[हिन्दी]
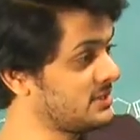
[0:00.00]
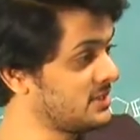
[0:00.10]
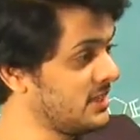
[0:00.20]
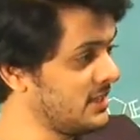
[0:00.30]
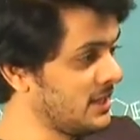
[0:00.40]

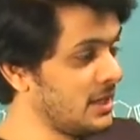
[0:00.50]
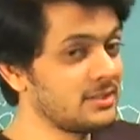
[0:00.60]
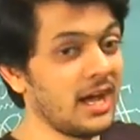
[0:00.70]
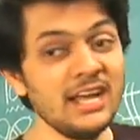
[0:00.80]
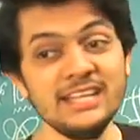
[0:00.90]
बची
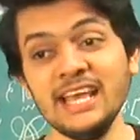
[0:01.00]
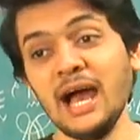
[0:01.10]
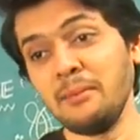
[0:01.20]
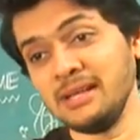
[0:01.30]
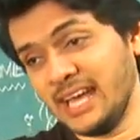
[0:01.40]

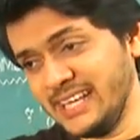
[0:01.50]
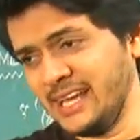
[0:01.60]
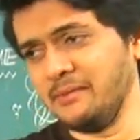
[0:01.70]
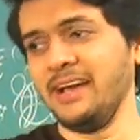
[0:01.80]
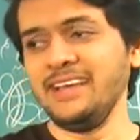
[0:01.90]
तालियां
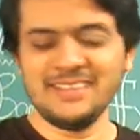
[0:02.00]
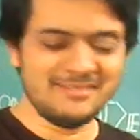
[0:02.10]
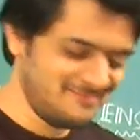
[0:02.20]
बजाइए भाई